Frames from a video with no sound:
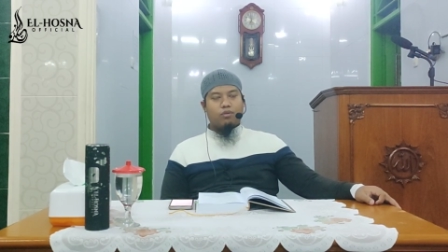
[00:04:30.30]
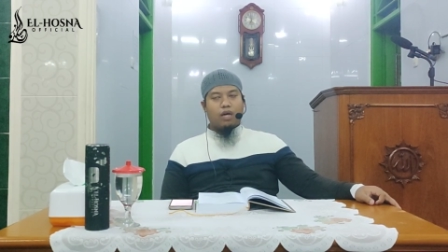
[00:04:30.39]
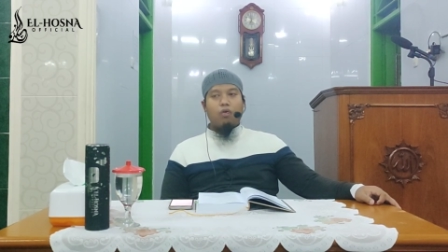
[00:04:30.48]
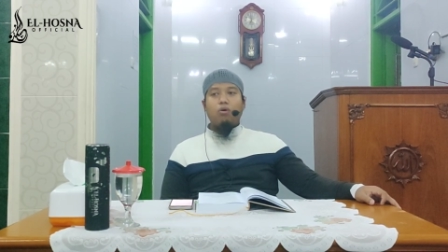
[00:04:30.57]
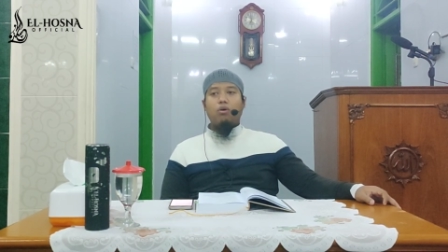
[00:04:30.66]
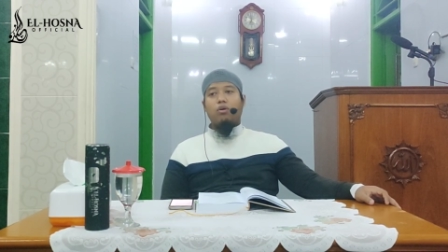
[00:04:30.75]

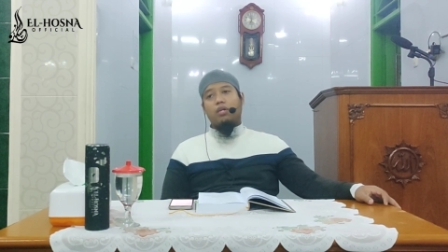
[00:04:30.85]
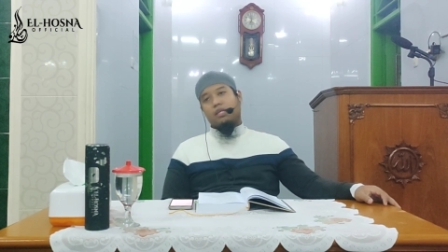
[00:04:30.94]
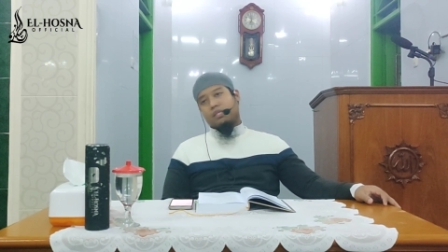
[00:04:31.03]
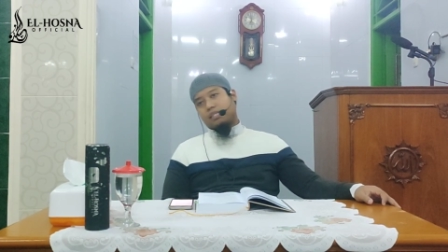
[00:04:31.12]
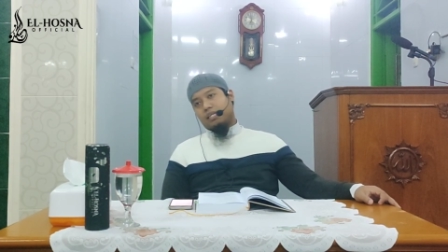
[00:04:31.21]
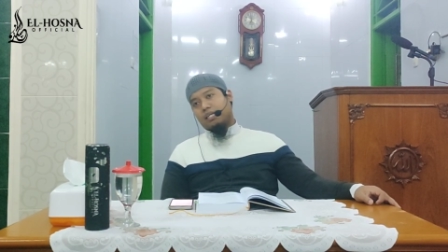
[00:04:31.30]
au
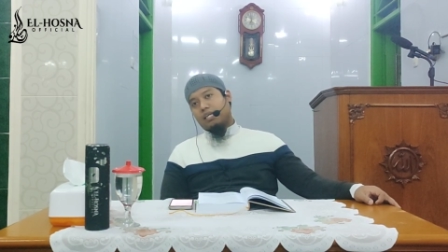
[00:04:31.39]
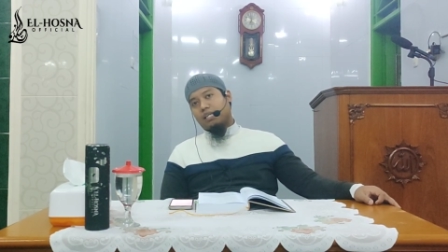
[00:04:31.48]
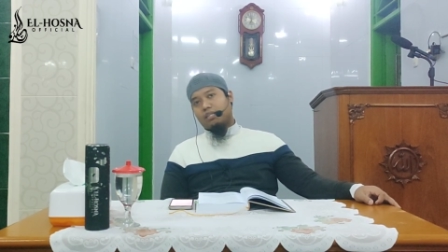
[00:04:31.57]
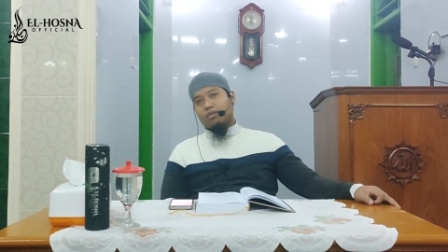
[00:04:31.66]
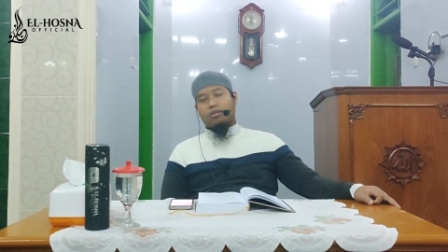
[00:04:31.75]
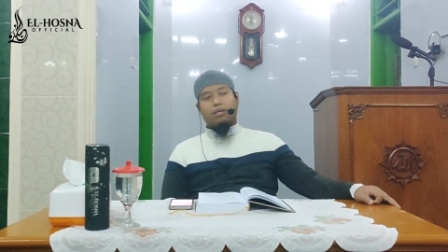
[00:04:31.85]

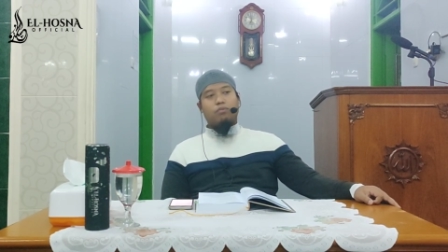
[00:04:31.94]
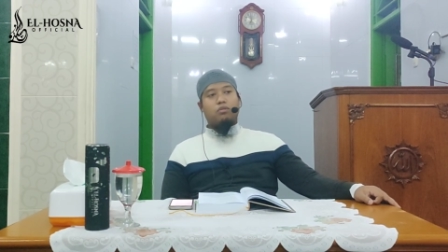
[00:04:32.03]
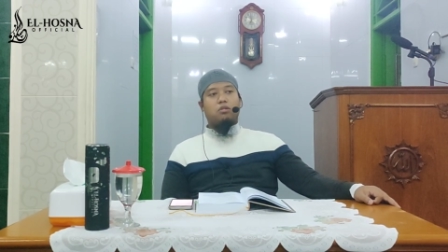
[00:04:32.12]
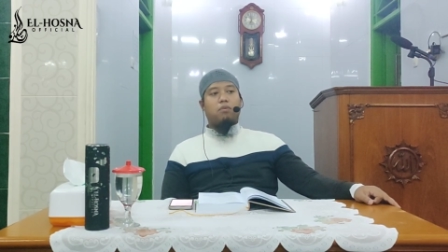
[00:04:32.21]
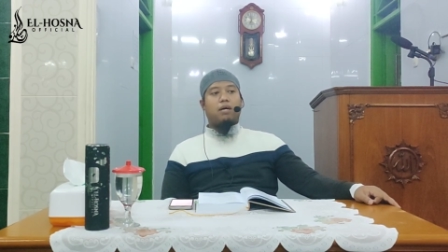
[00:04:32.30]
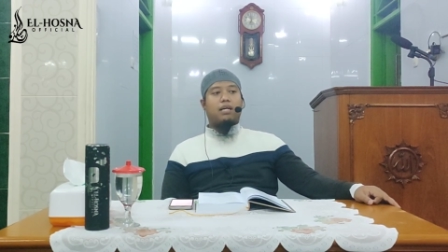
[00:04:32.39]
atau kamu
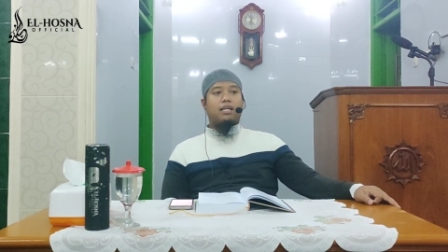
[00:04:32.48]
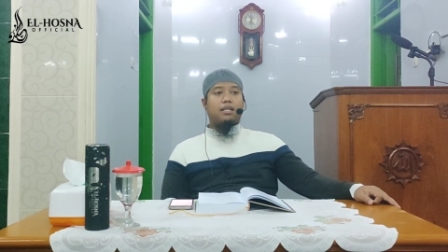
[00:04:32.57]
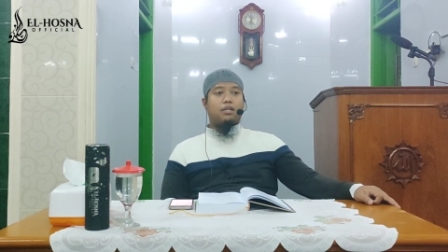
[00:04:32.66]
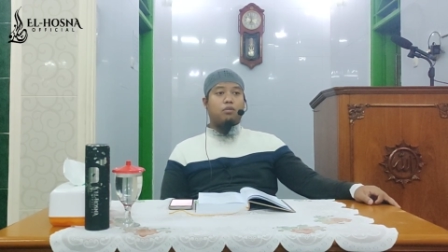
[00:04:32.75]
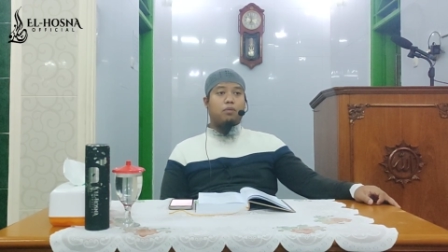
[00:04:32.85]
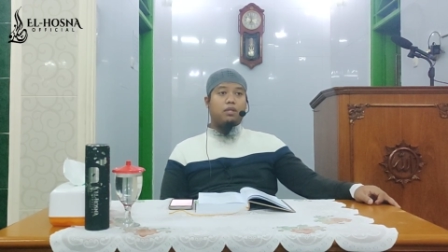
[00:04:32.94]
dibakar
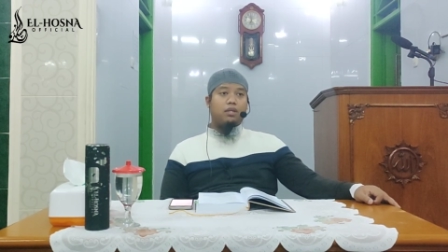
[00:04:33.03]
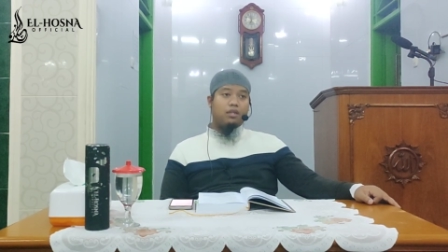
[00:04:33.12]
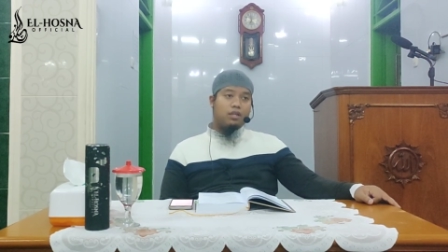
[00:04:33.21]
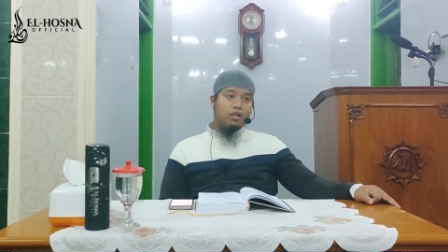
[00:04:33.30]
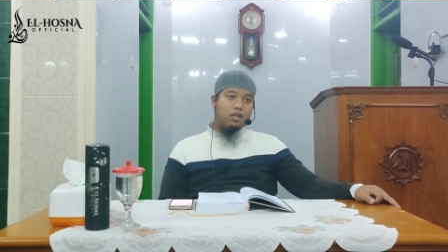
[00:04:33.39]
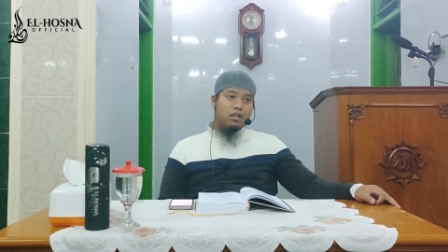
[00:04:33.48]

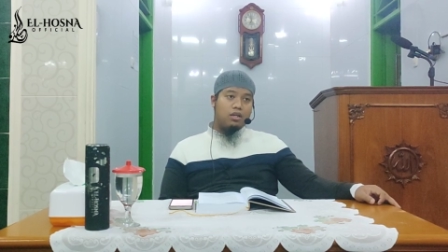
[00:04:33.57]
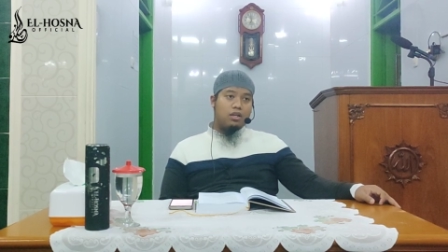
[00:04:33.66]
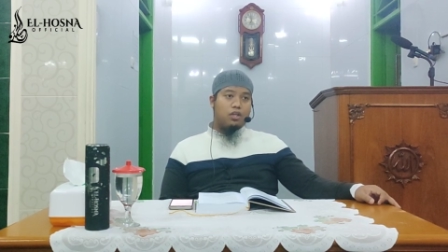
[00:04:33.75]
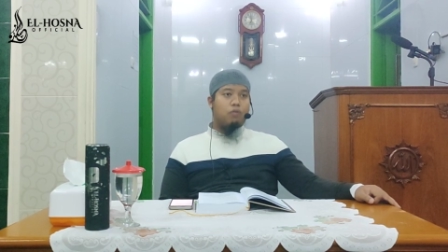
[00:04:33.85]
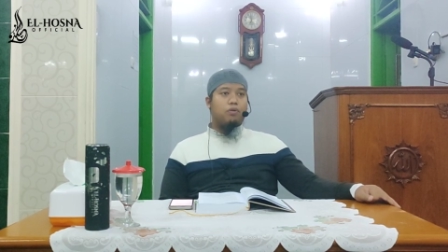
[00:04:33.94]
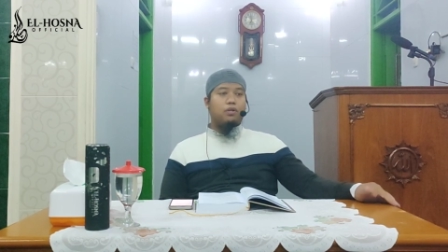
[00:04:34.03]

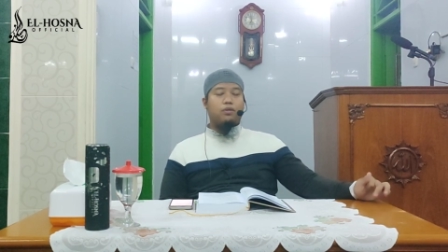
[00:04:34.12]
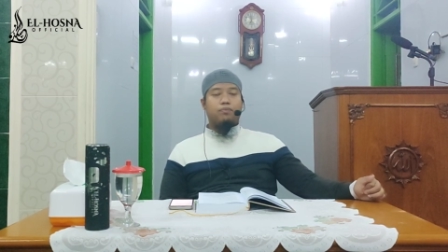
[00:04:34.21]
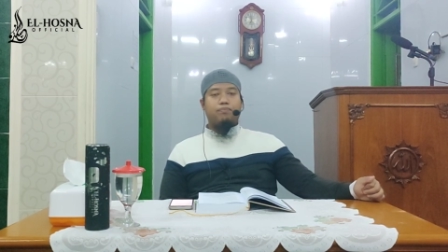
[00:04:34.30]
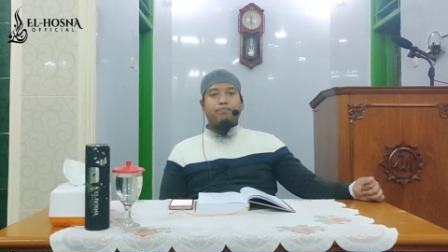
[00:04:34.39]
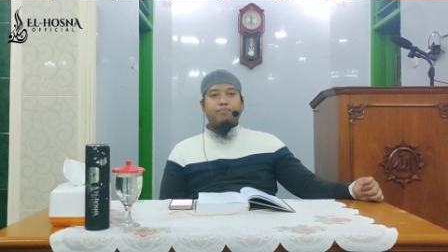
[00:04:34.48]
hidup-hidup.